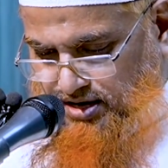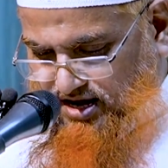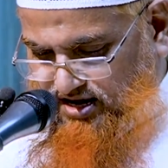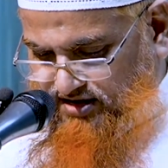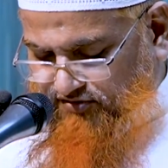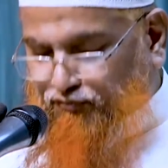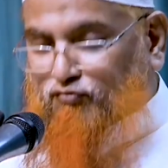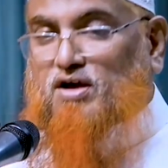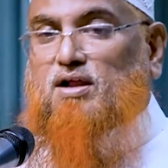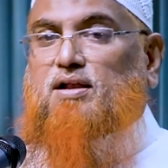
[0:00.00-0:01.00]
লা
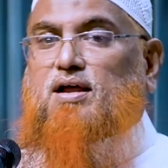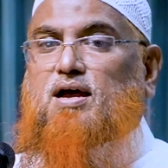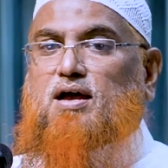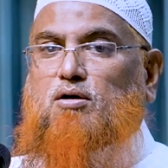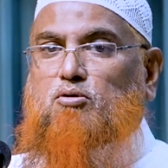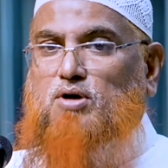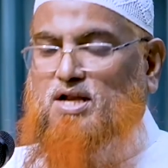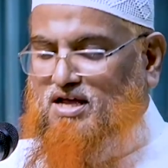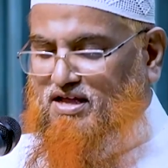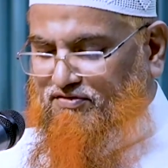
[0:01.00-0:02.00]
দরারা
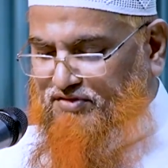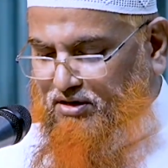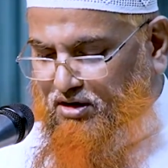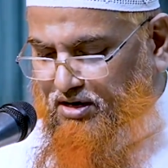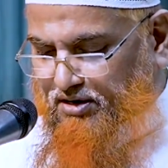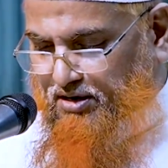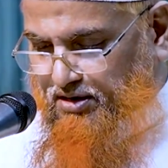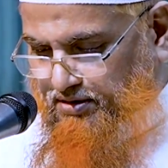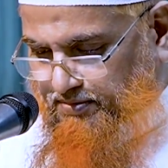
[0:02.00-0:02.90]
ওয়ালা দেরারা